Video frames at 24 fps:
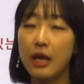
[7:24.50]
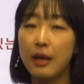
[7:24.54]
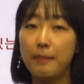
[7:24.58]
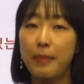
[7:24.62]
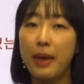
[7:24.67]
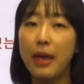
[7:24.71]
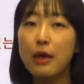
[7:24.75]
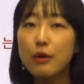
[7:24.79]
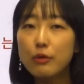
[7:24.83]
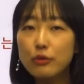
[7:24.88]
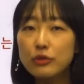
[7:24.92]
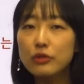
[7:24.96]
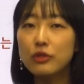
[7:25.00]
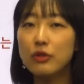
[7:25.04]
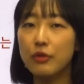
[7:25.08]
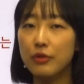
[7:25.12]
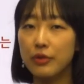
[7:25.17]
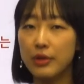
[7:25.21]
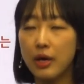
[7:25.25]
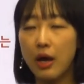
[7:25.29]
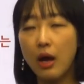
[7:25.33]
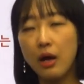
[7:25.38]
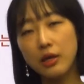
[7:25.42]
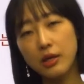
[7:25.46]
배우는
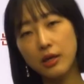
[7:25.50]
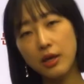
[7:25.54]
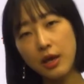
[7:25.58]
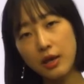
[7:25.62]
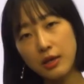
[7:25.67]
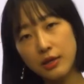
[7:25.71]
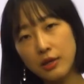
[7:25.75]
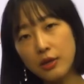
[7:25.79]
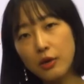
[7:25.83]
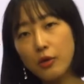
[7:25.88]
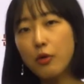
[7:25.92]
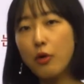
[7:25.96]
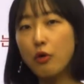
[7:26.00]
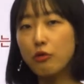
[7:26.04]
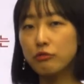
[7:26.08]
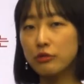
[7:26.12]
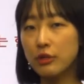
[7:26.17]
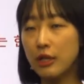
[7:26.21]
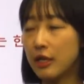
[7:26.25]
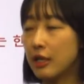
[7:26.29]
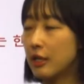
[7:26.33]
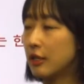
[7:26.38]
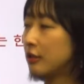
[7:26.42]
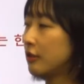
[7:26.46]
거니까 아, 이게 이런
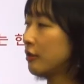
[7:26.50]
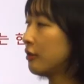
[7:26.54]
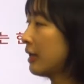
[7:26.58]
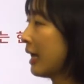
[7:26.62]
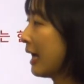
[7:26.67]
거구나라는 걸